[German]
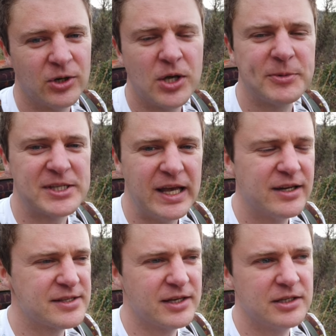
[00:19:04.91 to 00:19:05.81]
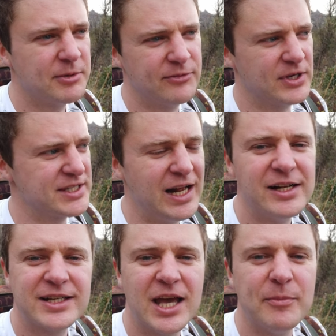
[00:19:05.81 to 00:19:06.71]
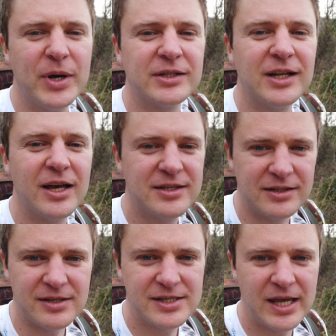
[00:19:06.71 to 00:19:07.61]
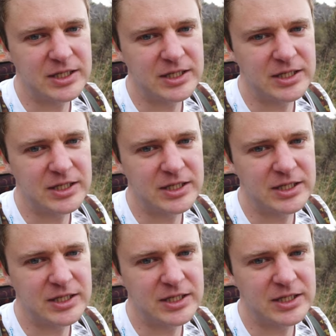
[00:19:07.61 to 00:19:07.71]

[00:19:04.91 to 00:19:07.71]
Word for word: Jedoch gibt es eine Sache, die bei fast allen Campern gleich ist.